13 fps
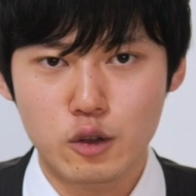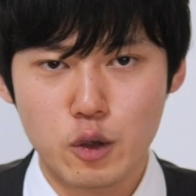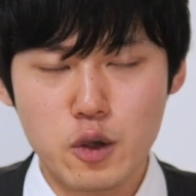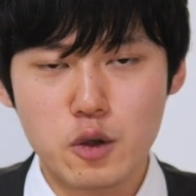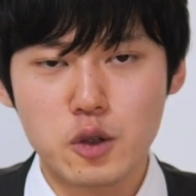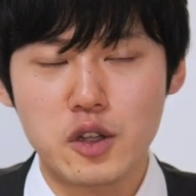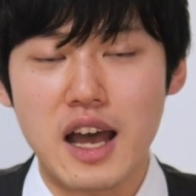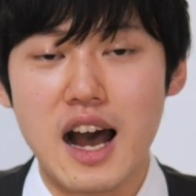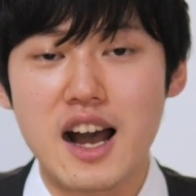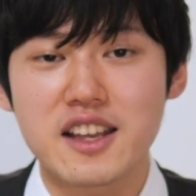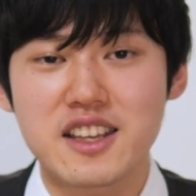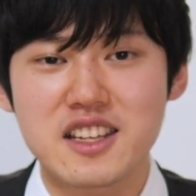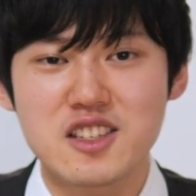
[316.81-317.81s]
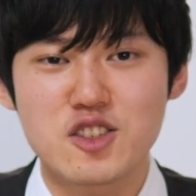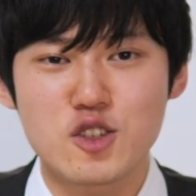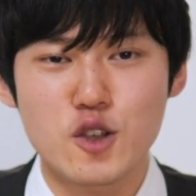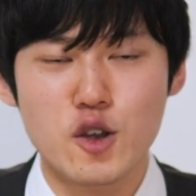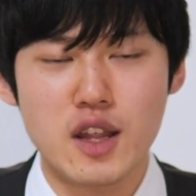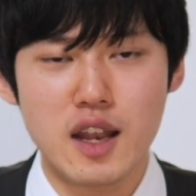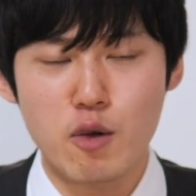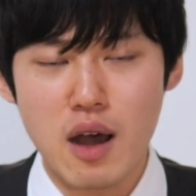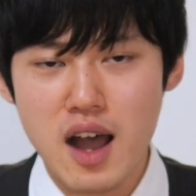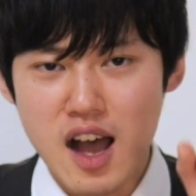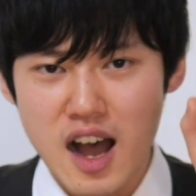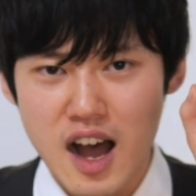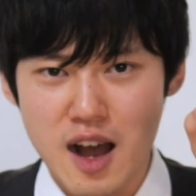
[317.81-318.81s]
ということで暗記に重要なの
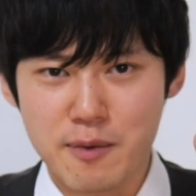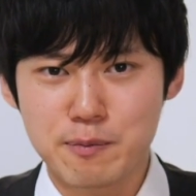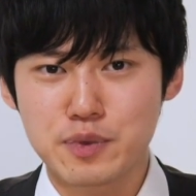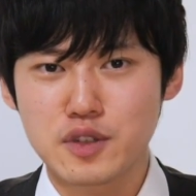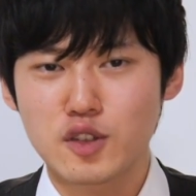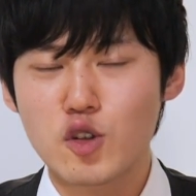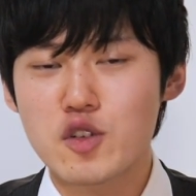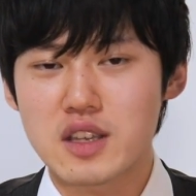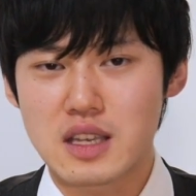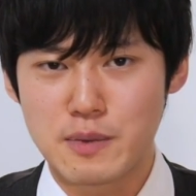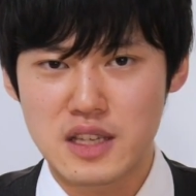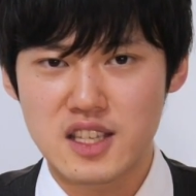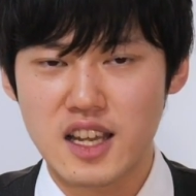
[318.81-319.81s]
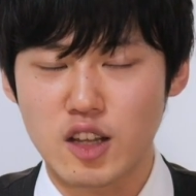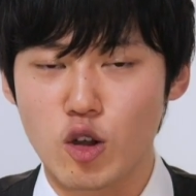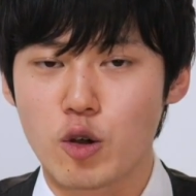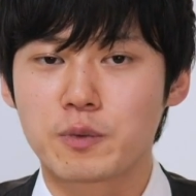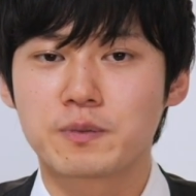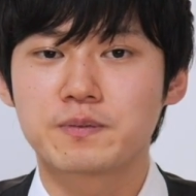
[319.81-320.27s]
は反復と意味付けと。